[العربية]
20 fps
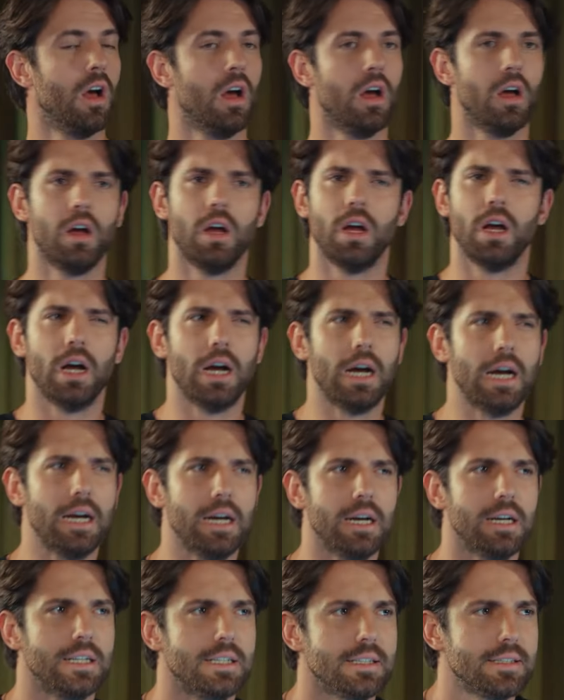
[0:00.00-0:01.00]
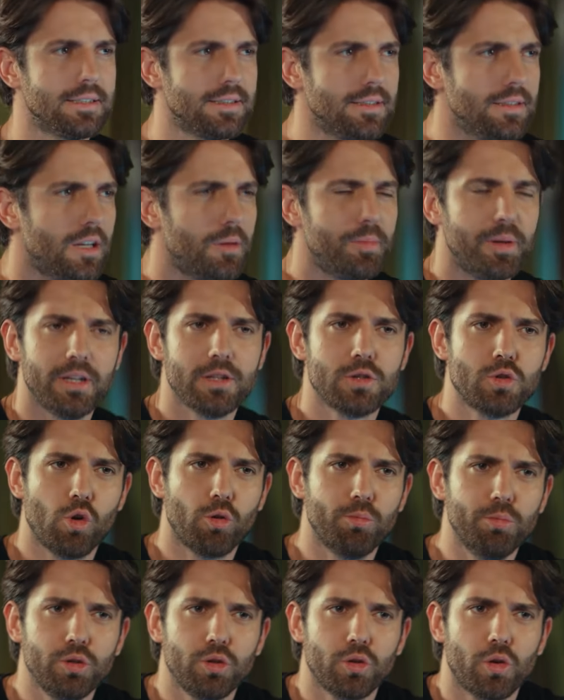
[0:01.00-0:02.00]
آه ما كان عندكم
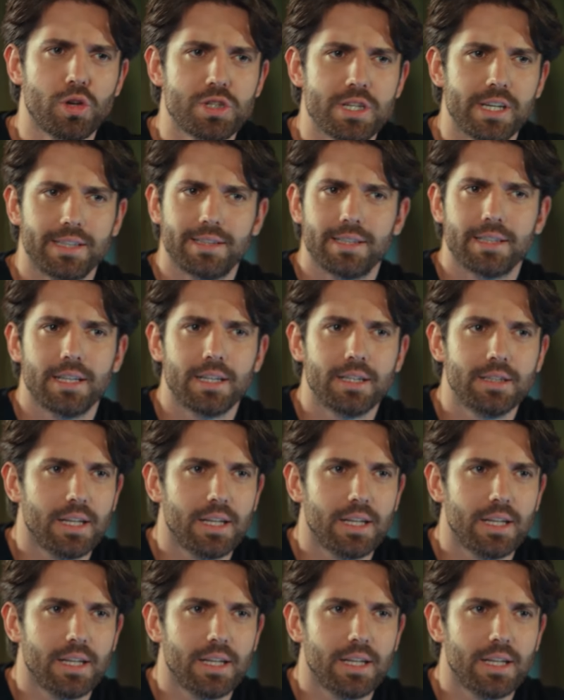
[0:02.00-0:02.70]
خبر انه راحوا على